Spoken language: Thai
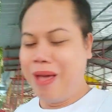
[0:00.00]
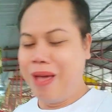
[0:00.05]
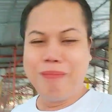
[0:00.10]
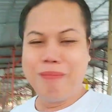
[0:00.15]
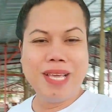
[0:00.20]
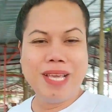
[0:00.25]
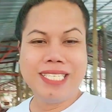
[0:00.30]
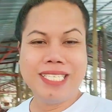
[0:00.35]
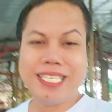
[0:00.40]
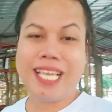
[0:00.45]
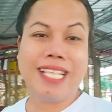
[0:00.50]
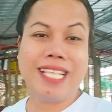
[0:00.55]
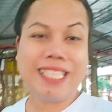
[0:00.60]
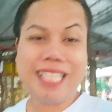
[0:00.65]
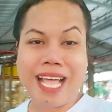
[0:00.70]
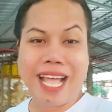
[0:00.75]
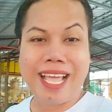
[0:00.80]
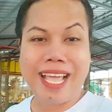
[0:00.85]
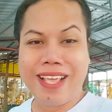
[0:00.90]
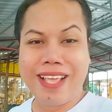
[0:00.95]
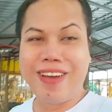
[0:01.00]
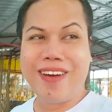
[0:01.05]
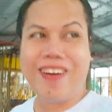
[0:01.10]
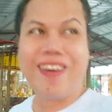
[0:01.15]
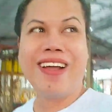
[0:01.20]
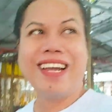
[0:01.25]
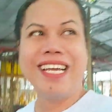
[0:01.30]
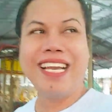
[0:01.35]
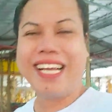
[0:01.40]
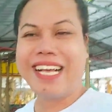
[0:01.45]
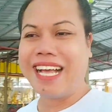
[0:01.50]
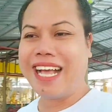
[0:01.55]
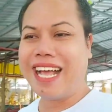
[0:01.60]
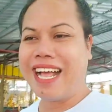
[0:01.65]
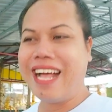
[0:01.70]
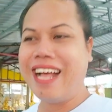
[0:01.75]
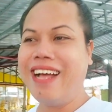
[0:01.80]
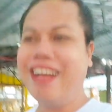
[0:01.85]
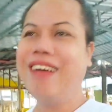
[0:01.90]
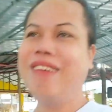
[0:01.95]
ไม่ใช่ตายก่อนนะคะ
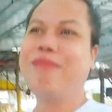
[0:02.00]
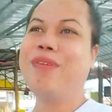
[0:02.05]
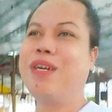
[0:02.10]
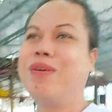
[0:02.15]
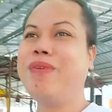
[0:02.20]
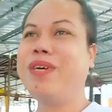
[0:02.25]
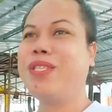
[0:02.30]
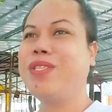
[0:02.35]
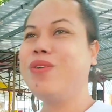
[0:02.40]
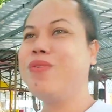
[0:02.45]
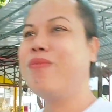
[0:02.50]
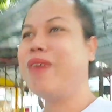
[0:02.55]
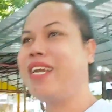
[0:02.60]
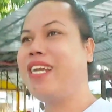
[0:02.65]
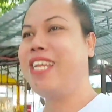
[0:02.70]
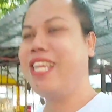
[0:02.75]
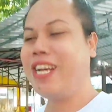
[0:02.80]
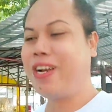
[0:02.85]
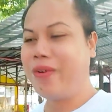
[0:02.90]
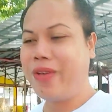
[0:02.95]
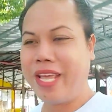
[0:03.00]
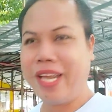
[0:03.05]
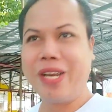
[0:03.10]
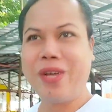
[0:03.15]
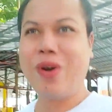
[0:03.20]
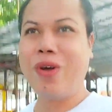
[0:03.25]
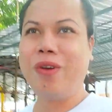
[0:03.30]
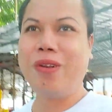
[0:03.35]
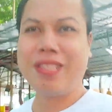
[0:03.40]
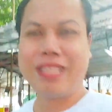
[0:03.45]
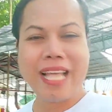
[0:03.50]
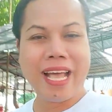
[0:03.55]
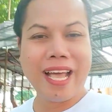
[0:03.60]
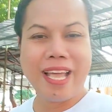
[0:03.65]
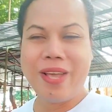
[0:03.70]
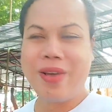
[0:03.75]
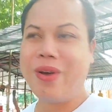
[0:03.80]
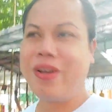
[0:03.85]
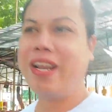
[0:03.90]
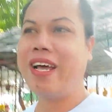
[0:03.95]
เพราะว่าทุกวันนี้เราเห็นคนตาย
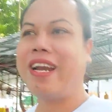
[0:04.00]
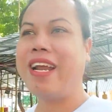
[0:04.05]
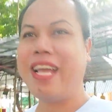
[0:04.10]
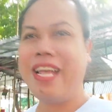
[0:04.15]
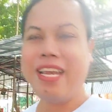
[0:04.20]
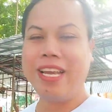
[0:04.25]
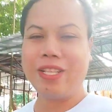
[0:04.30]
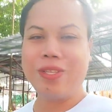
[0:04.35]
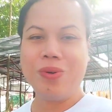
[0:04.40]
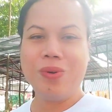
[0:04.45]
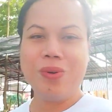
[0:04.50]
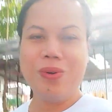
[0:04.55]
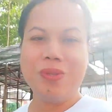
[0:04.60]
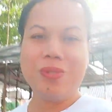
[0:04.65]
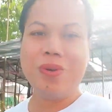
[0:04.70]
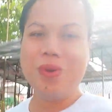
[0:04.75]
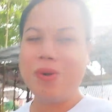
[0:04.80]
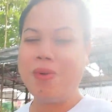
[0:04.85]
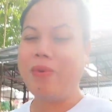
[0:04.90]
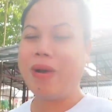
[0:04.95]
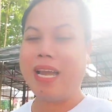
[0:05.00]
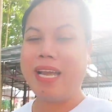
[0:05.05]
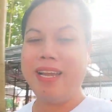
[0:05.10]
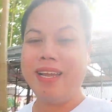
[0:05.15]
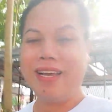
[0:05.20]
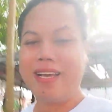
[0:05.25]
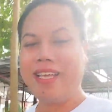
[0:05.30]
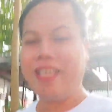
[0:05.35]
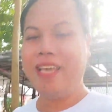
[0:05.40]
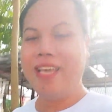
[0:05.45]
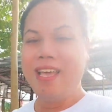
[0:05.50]
คนอะไรเนี่ยทุกวันเลย